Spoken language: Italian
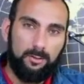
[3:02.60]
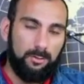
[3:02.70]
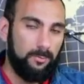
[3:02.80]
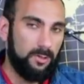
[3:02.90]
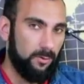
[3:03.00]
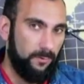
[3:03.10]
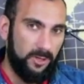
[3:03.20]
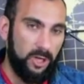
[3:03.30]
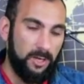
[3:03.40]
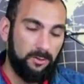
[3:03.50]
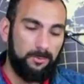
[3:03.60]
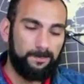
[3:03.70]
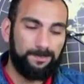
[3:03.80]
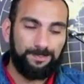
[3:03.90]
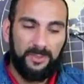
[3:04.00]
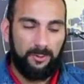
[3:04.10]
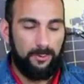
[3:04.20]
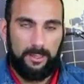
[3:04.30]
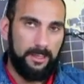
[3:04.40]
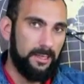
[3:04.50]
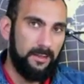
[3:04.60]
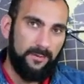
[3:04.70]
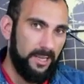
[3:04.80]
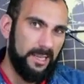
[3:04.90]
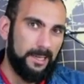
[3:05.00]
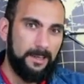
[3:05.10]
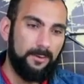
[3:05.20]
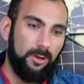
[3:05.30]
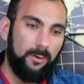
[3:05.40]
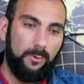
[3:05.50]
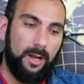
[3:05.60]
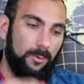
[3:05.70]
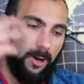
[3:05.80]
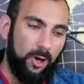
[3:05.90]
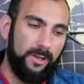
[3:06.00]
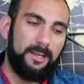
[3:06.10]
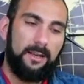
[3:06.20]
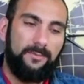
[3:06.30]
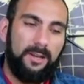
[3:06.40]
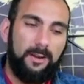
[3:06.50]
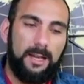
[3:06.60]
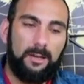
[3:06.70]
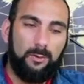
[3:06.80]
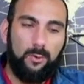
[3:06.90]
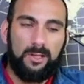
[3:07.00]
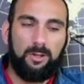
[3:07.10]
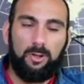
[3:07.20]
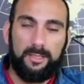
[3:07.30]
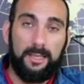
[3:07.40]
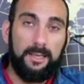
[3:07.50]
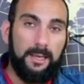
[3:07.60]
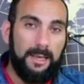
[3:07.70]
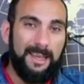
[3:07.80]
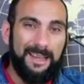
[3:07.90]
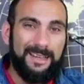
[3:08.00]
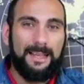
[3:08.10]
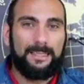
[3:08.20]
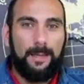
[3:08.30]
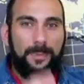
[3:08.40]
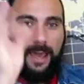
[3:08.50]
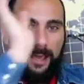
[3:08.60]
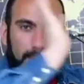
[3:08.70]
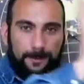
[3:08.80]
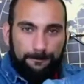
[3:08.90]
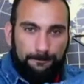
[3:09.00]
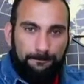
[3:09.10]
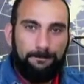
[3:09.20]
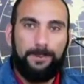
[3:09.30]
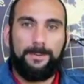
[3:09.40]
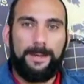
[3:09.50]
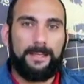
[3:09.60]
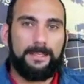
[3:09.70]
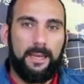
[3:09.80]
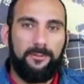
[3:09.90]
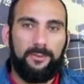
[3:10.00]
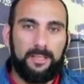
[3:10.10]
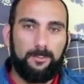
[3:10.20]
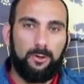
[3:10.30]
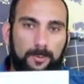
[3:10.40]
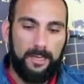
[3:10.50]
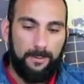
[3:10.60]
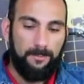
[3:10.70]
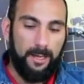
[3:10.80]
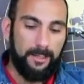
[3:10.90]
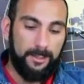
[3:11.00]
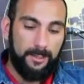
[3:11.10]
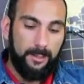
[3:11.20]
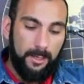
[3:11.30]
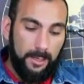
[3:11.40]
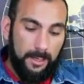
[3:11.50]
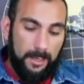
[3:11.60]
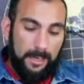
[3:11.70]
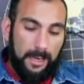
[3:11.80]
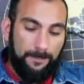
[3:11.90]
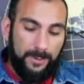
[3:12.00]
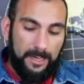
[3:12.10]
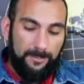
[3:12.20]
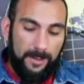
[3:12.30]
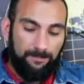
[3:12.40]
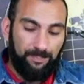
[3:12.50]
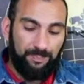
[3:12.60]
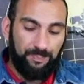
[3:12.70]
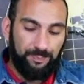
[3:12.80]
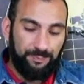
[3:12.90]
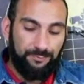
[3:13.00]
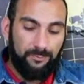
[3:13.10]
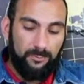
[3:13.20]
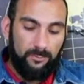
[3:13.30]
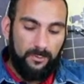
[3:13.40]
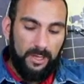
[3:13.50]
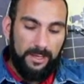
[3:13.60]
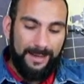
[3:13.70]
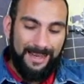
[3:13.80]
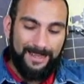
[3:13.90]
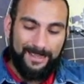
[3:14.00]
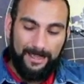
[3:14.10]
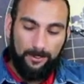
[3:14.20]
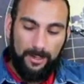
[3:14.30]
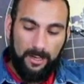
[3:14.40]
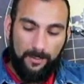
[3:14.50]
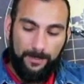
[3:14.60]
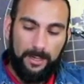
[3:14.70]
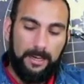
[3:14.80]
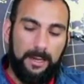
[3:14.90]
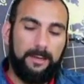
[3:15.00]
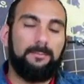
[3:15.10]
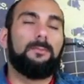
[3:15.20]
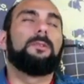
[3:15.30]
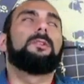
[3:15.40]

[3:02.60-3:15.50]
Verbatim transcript: come sto facendo. Quindi andate a vedere gli altri video e quello. Ma ora andiamo a vedere un attimo quattro cose da sapere prima di iniziare il Facebook Marketplace. La prima, ragazzi, poi andiamo a parlare,